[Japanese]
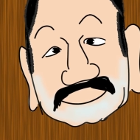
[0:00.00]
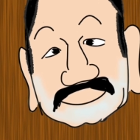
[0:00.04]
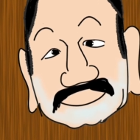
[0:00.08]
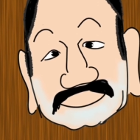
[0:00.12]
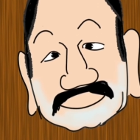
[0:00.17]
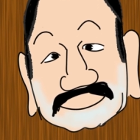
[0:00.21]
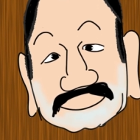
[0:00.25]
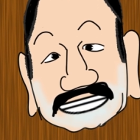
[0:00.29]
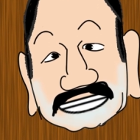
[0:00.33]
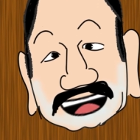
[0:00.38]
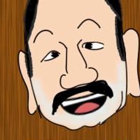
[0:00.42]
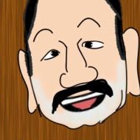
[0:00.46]

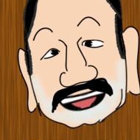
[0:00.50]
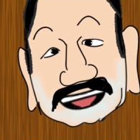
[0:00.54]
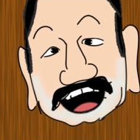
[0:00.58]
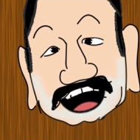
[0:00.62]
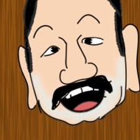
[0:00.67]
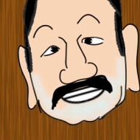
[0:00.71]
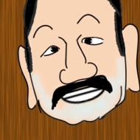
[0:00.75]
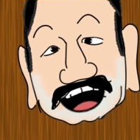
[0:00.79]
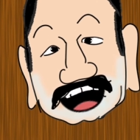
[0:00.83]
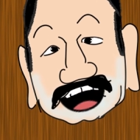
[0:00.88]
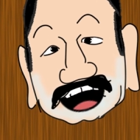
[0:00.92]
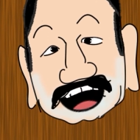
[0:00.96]
ちょっと前
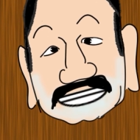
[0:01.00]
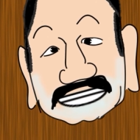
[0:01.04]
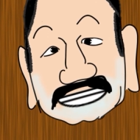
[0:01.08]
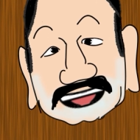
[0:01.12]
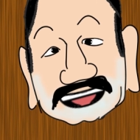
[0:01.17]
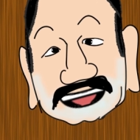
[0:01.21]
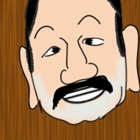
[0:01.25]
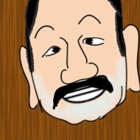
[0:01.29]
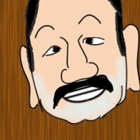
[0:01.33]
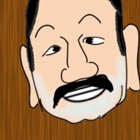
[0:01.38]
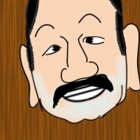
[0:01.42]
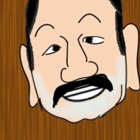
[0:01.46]
回の
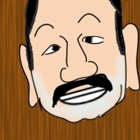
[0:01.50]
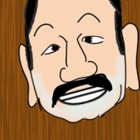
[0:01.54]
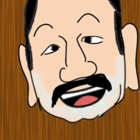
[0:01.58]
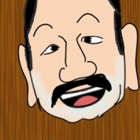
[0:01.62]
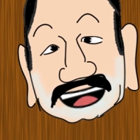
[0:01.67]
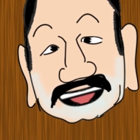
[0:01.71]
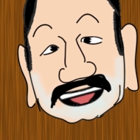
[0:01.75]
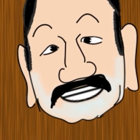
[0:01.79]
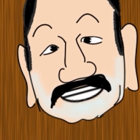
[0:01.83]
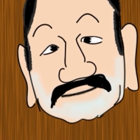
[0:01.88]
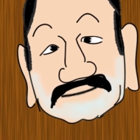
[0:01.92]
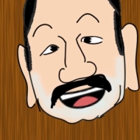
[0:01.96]
続き的な
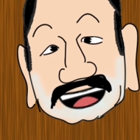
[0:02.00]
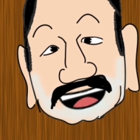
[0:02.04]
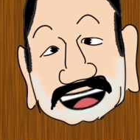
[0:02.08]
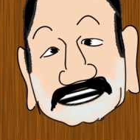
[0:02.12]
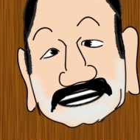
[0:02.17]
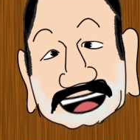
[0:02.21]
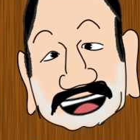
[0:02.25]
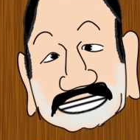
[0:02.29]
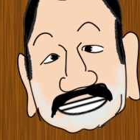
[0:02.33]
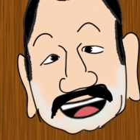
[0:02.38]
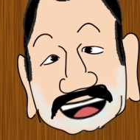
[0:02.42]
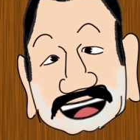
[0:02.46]
こともあり
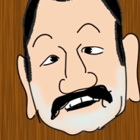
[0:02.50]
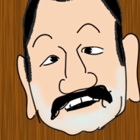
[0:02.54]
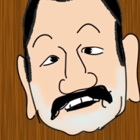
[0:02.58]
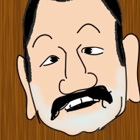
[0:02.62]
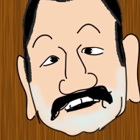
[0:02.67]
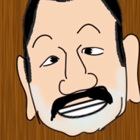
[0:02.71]
ますが、